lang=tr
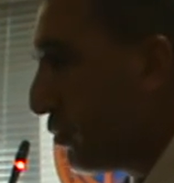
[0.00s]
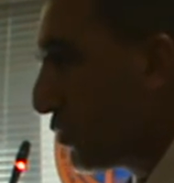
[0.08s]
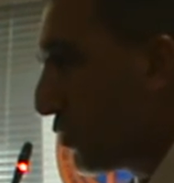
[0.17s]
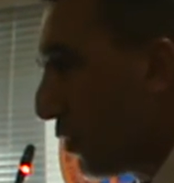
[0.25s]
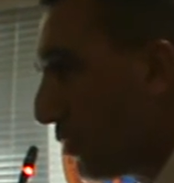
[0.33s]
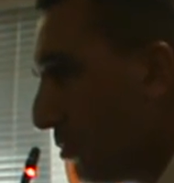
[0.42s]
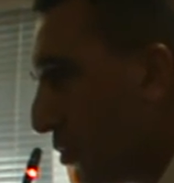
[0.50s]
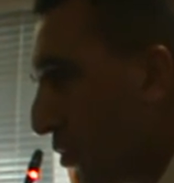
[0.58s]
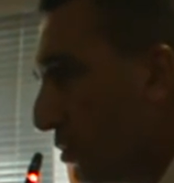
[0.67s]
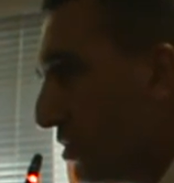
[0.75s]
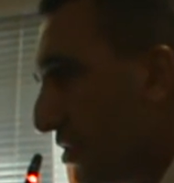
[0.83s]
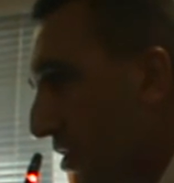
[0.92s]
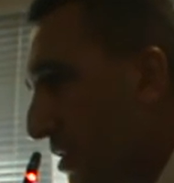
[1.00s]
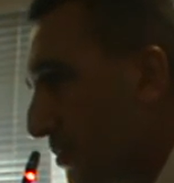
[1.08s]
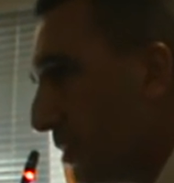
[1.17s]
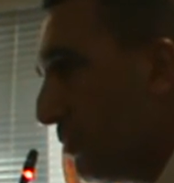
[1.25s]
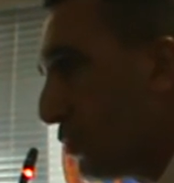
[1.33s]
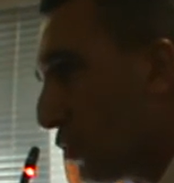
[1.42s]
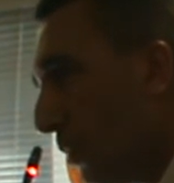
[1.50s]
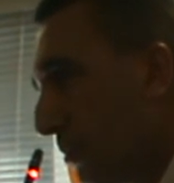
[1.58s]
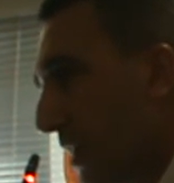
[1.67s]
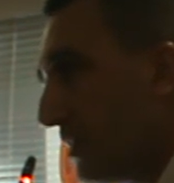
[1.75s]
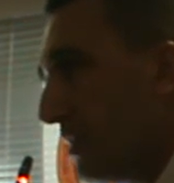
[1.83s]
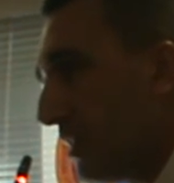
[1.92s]
bu sorumluluğu hissedip de bu
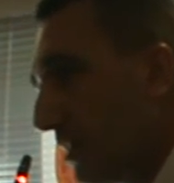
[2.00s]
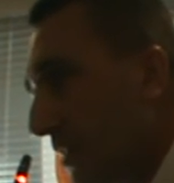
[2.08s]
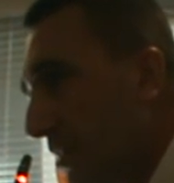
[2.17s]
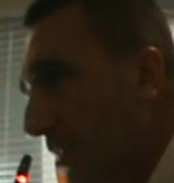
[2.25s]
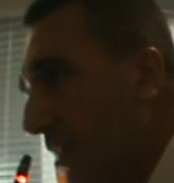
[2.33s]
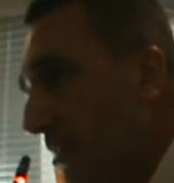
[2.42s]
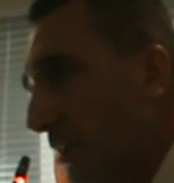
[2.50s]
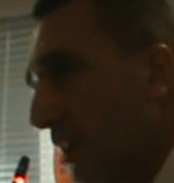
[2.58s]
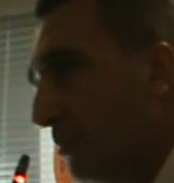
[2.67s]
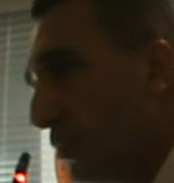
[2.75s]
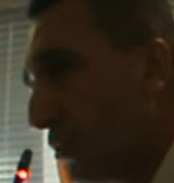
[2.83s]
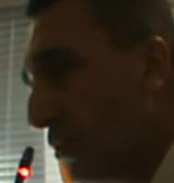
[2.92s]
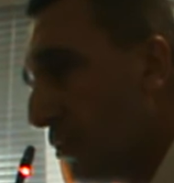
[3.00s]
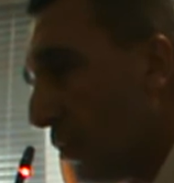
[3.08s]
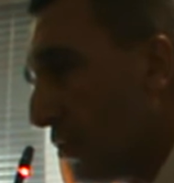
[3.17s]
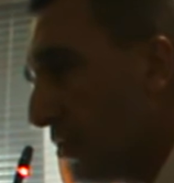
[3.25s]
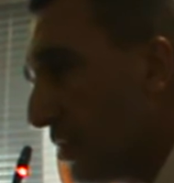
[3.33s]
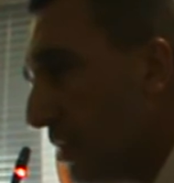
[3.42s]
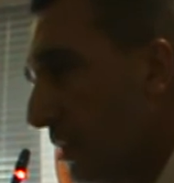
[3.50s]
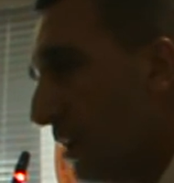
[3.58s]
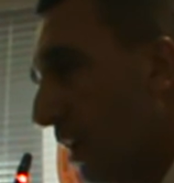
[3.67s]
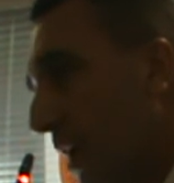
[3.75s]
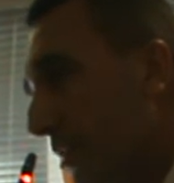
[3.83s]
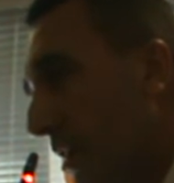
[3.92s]
toplantıya katılan bütün dostları
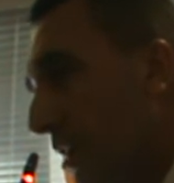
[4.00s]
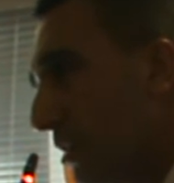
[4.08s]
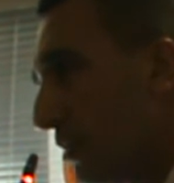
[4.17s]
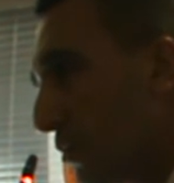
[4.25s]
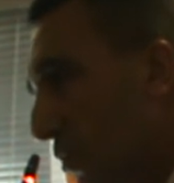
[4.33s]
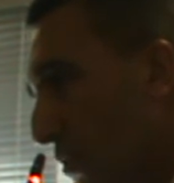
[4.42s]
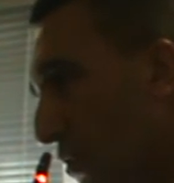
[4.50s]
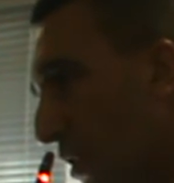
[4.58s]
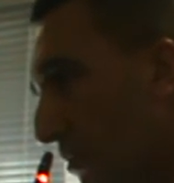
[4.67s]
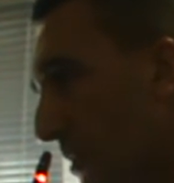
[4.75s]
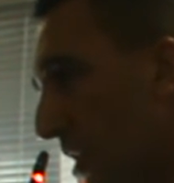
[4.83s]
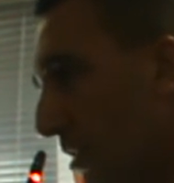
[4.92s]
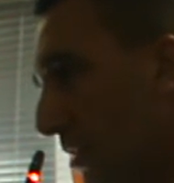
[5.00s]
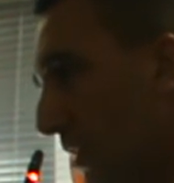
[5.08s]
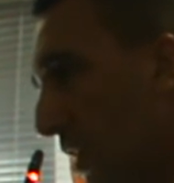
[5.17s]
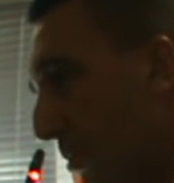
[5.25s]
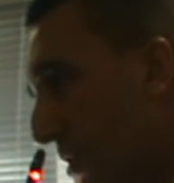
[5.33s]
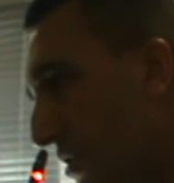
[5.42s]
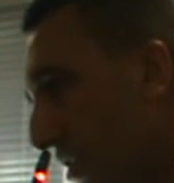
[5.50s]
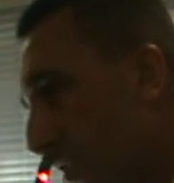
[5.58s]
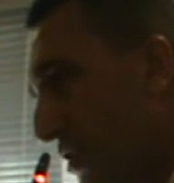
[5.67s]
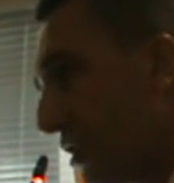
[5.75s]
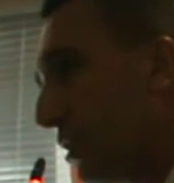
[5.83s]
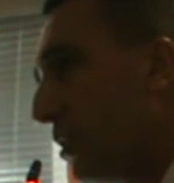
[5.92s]
ayrı ayrı kutluyorum. Hepinize
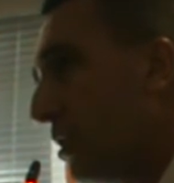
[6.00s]
teşekkür